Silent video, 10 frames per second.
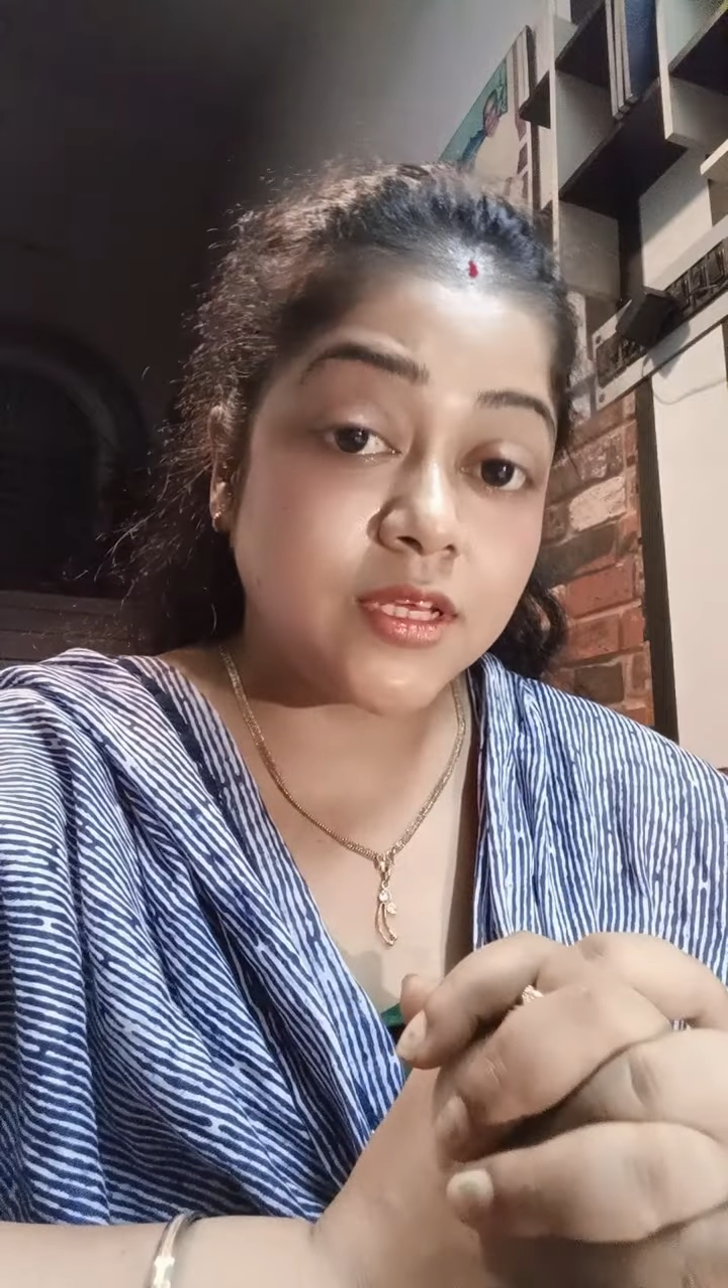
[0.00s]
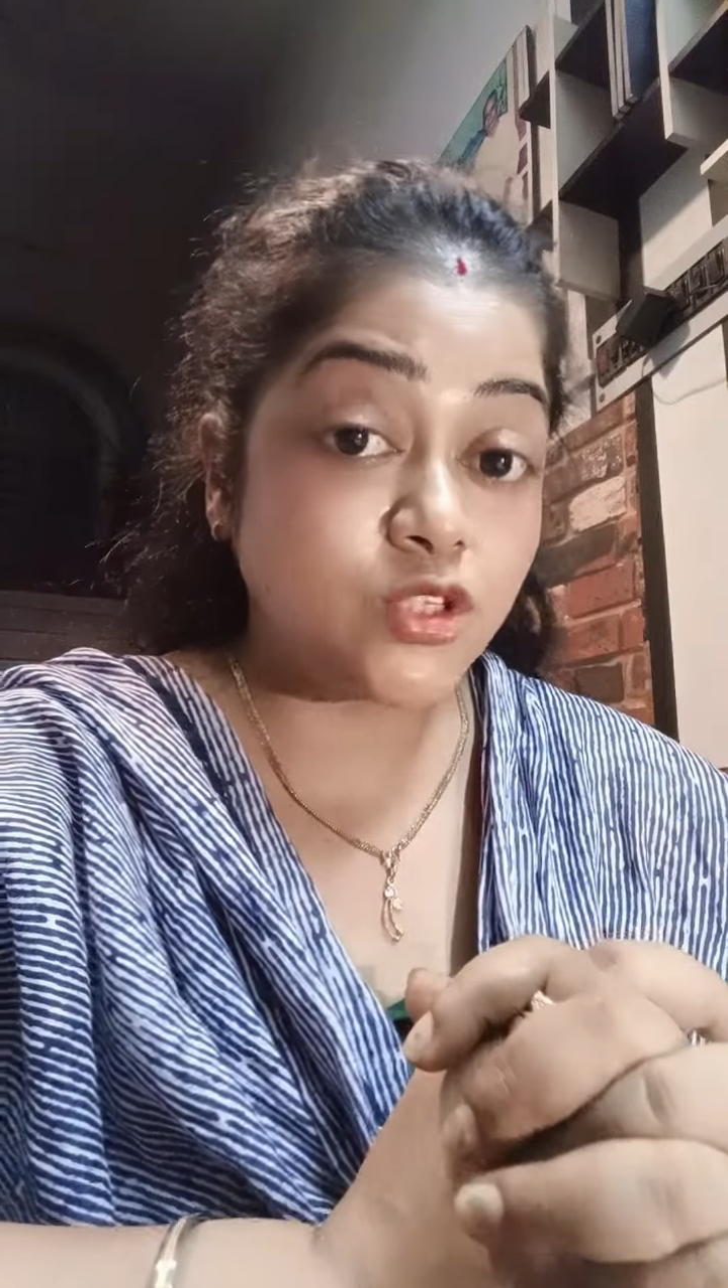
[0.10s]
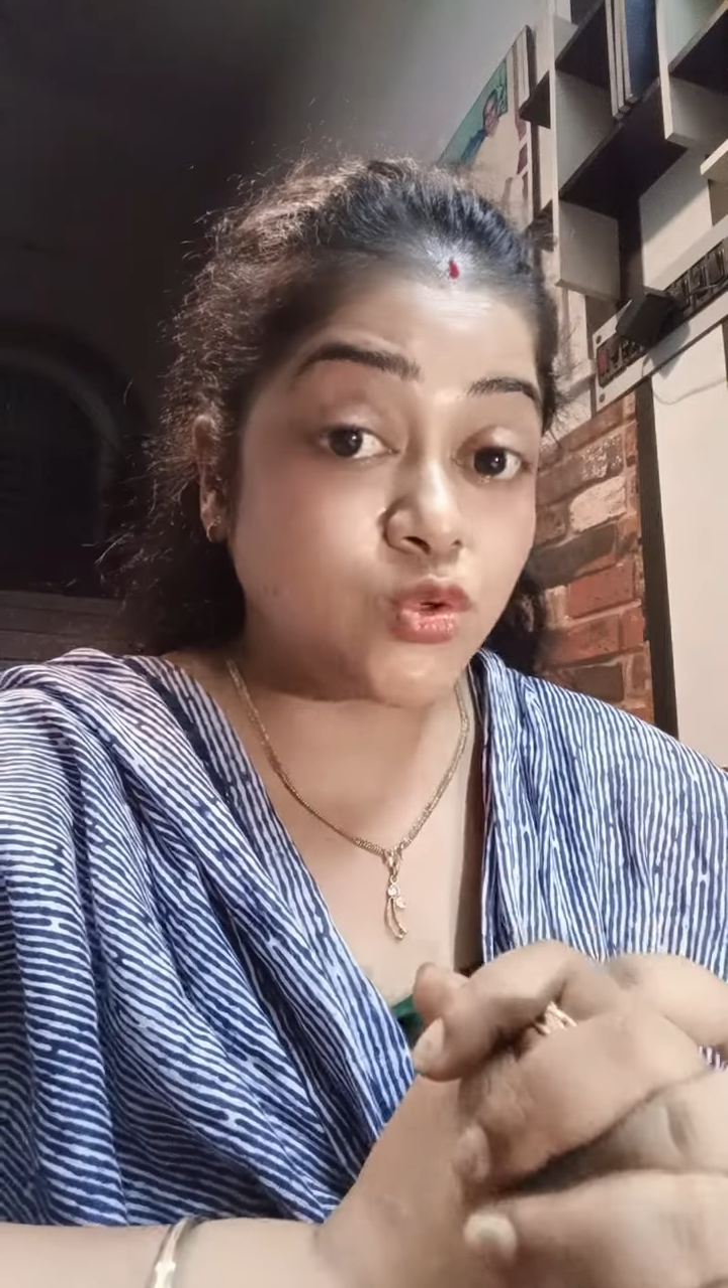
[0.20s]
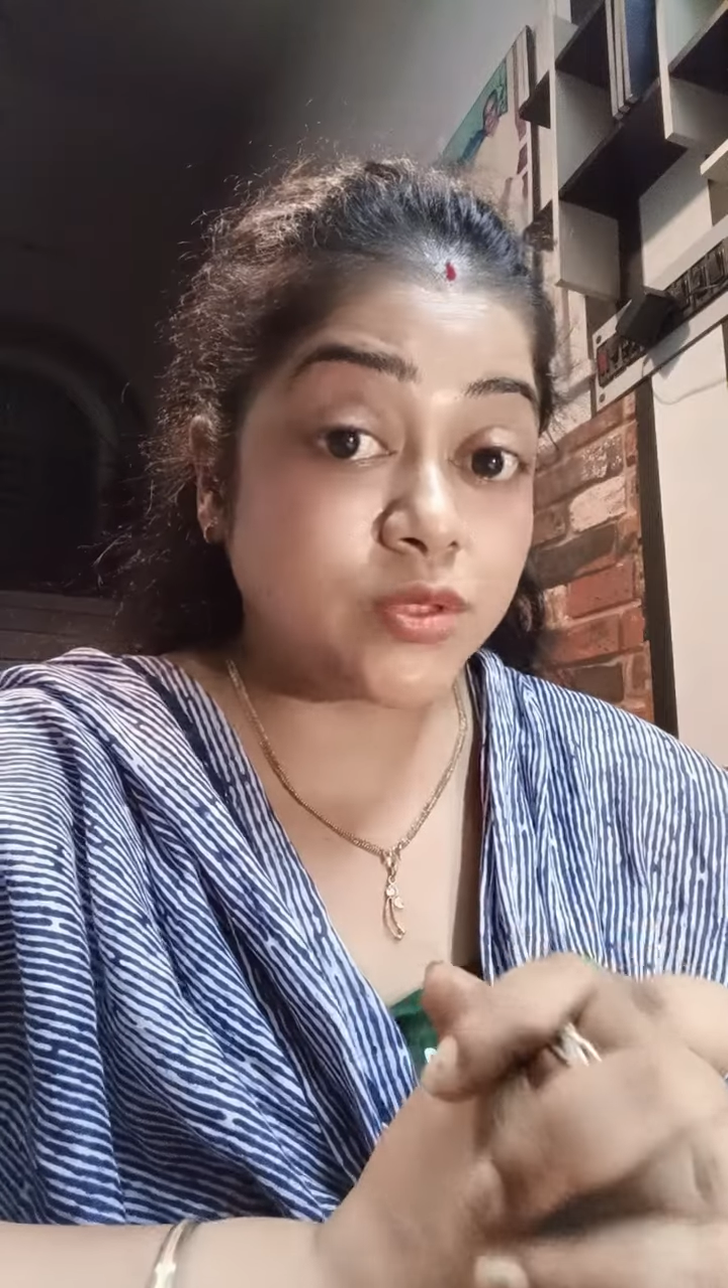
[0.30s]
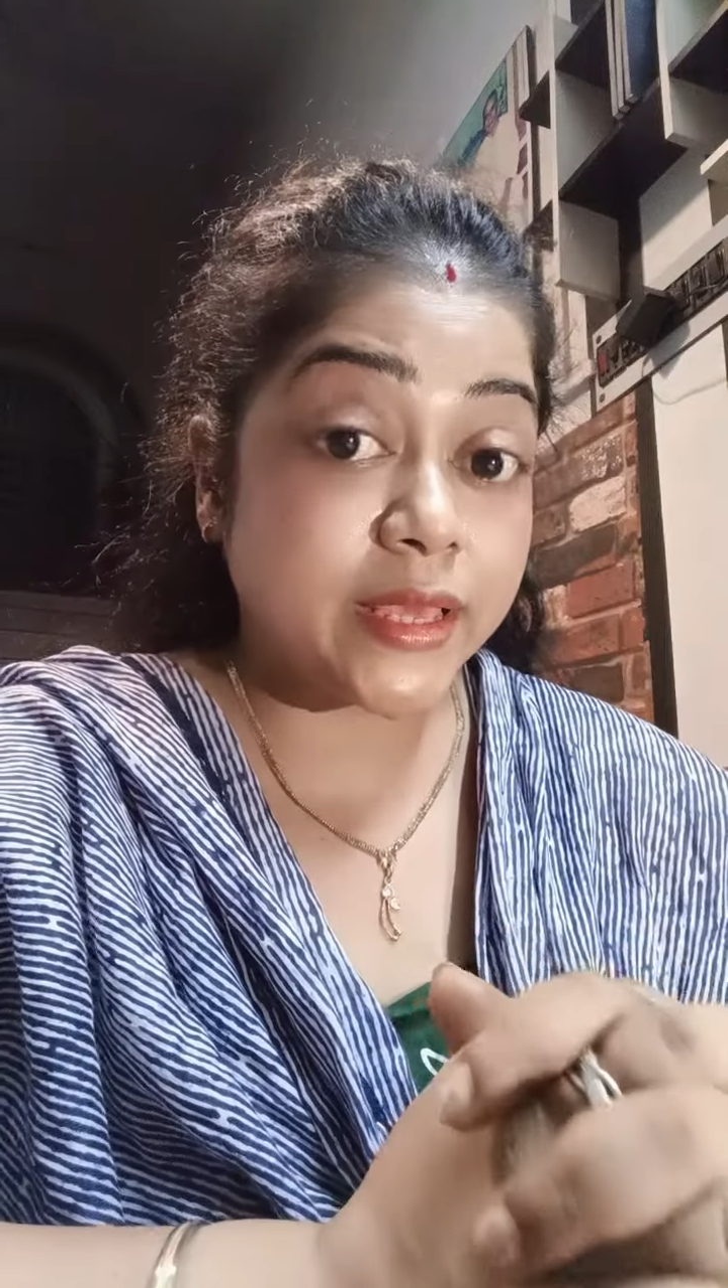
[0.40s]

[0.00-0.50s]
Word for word: কিছু